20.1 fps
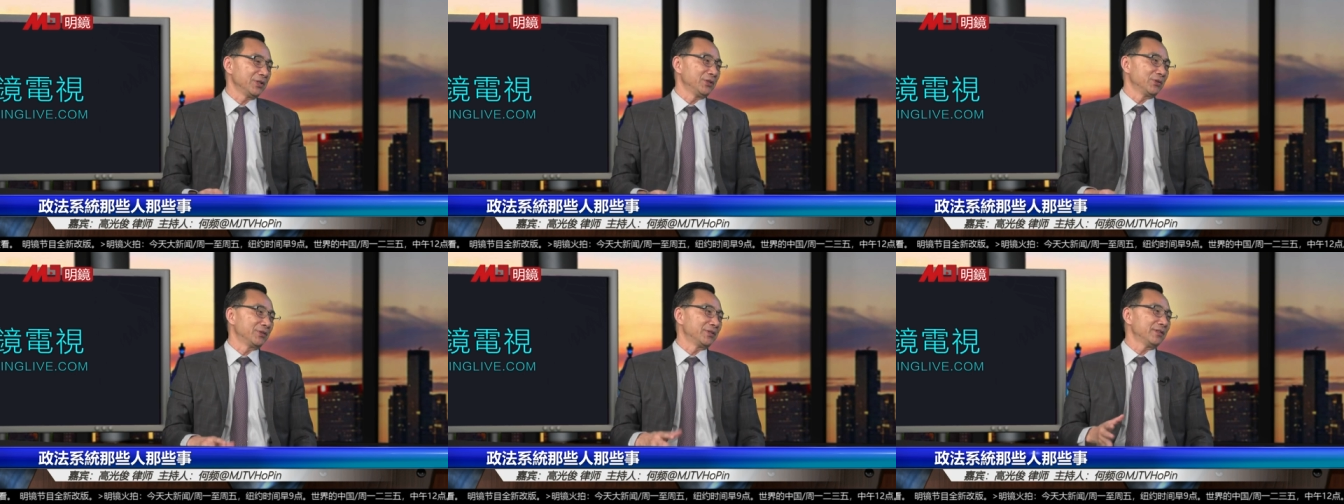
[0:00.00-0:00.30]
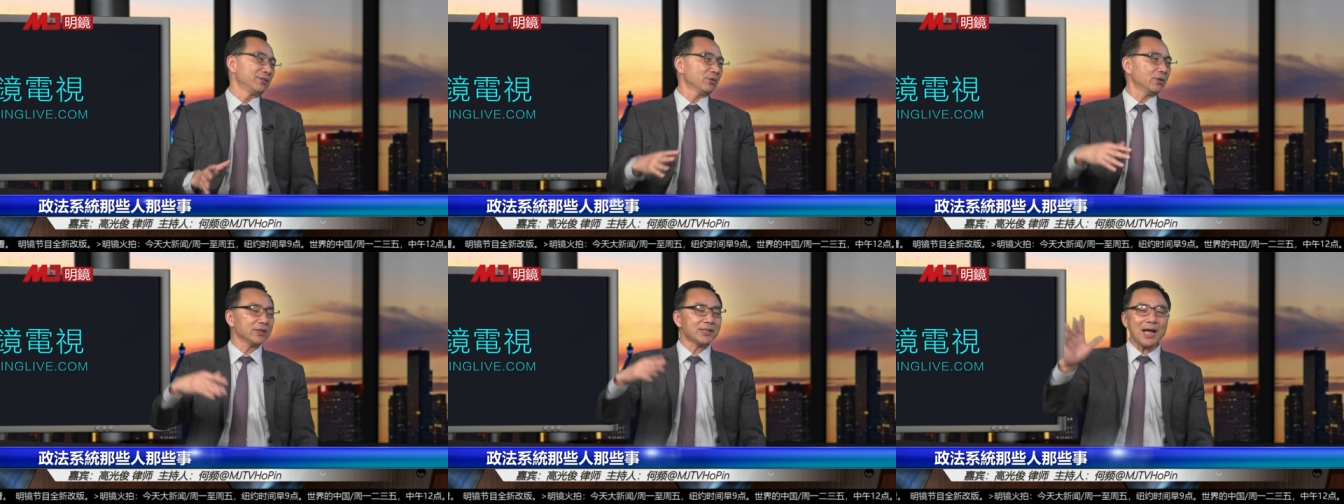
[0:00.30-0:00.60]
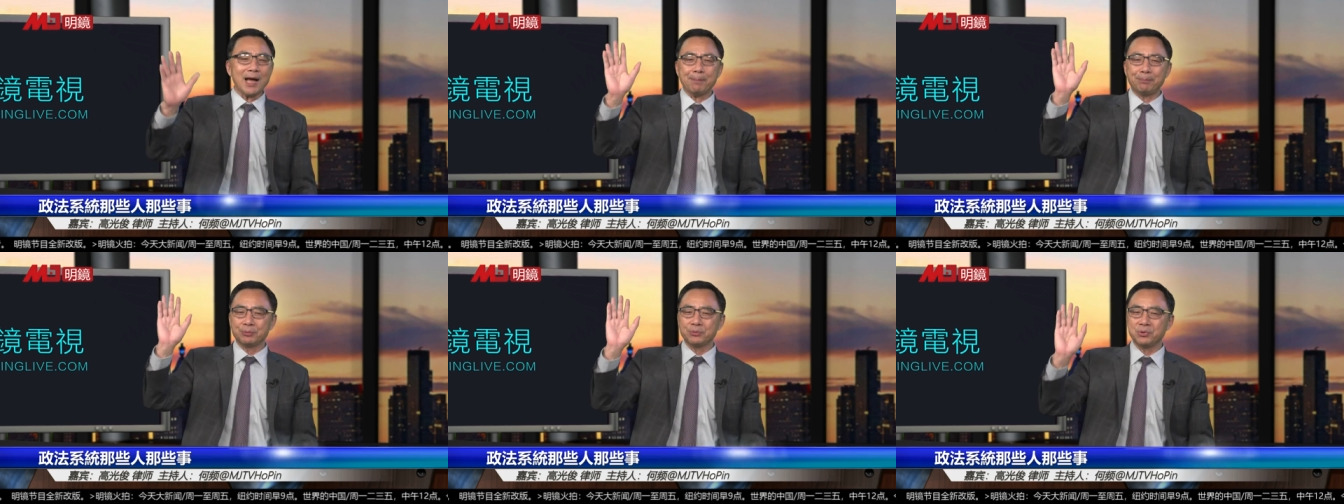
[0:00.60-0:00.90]
有的人说
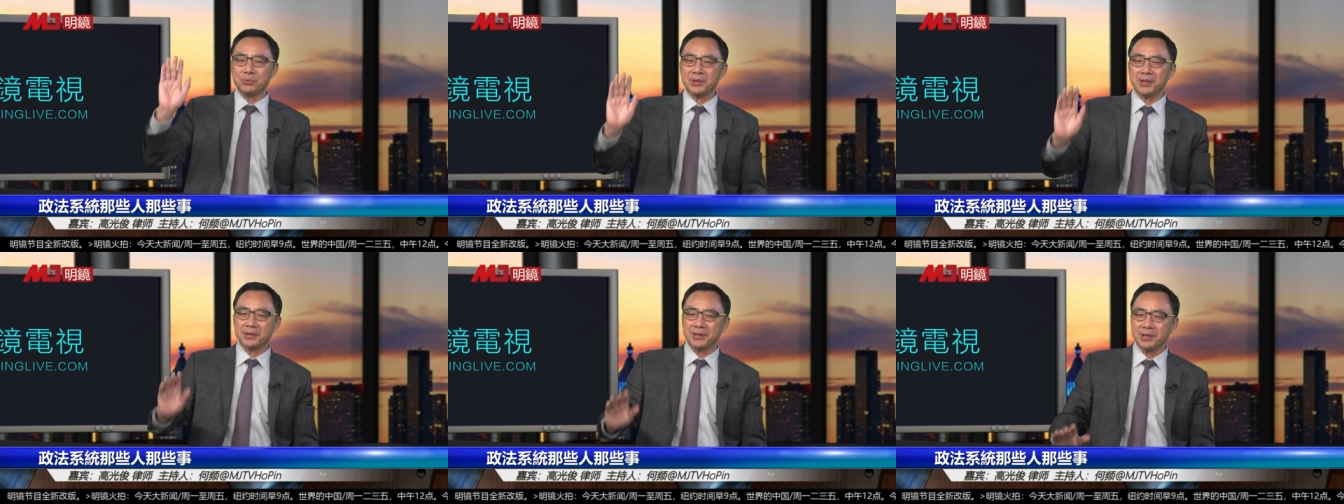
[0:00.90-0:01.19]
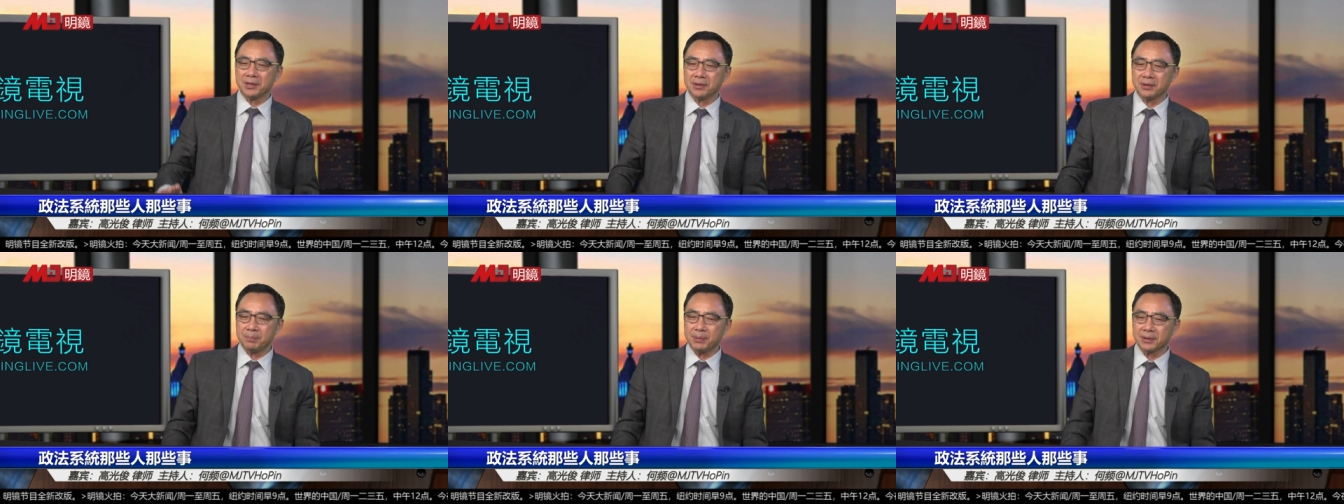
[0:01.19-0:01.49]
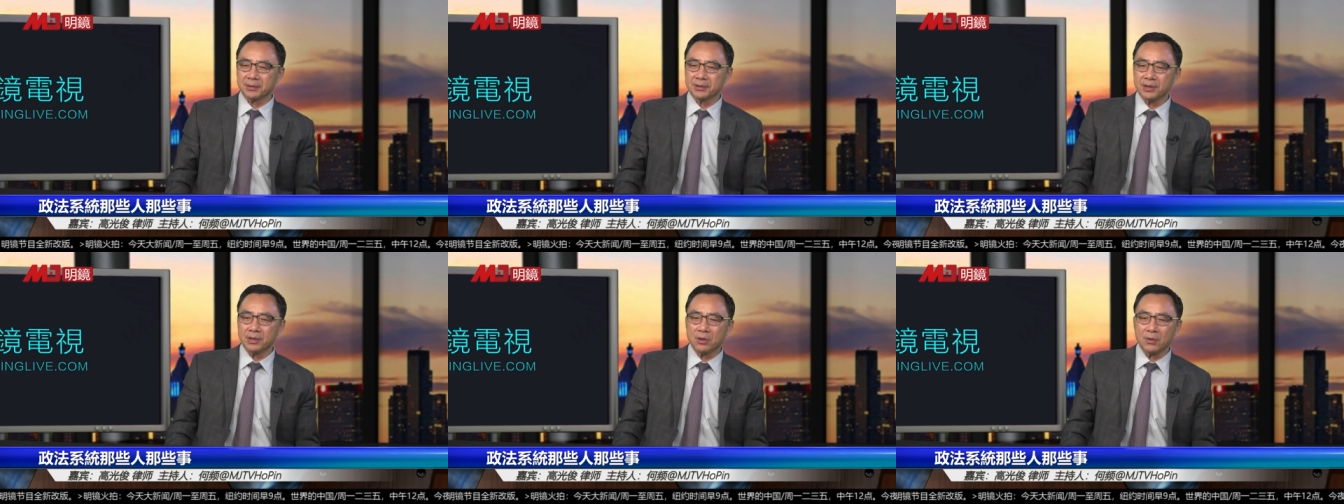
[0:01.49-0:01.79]
那不对，那个
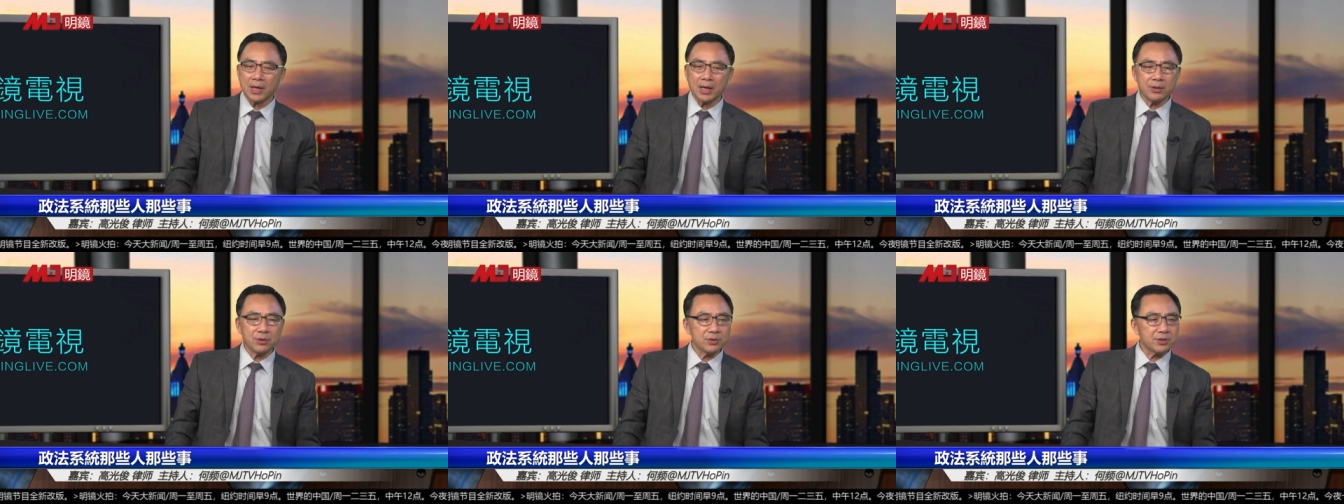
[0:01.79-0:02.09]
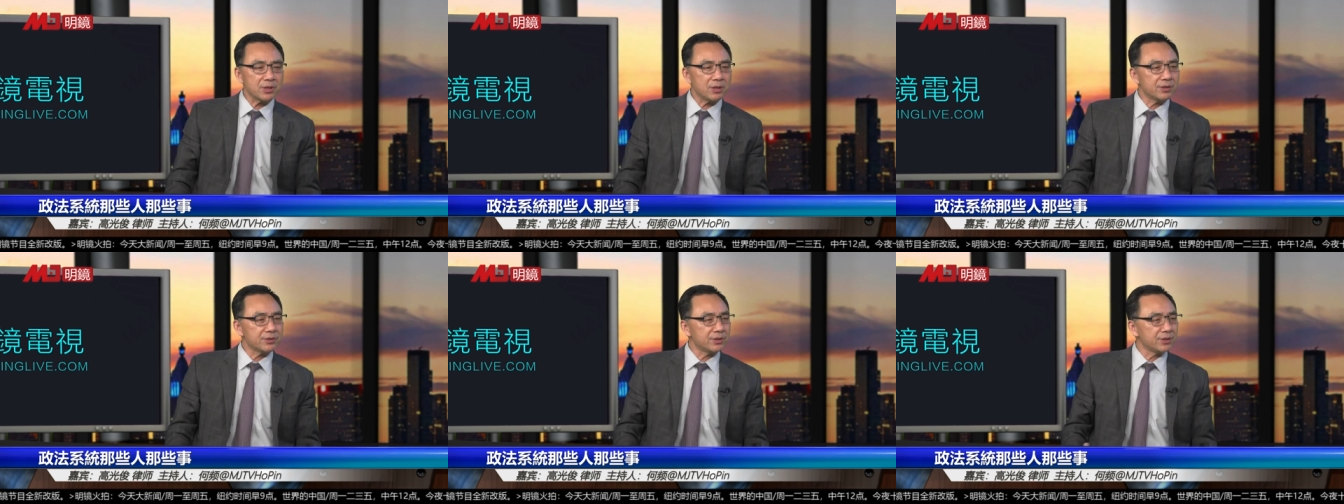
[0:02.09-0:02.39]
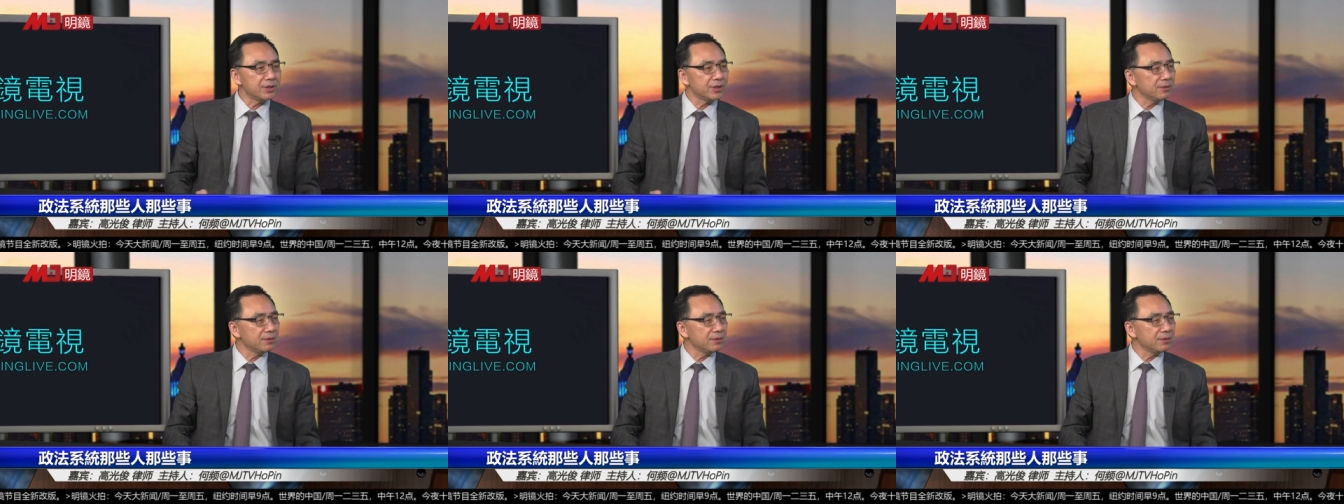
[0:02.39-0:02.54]
彭德怀、刘少奇、